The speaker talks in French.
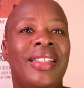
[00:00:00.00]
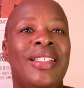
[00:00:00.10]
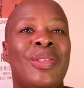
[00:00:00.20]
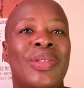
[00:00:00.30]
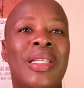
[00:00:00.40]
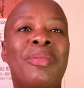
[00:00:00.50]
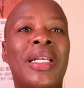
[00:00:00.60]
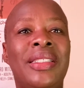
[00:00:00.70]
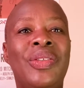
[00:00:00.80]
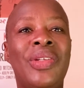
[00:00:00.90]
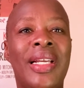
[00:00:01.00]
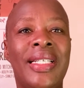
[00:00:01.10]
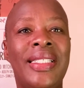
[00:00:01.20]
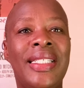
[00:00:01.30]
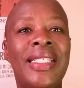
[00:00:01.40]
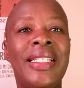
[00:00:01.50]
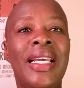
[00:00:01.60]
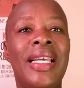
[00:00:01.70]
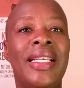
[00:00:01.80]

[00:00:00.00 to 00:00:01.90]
qu'ils ont cette particularité.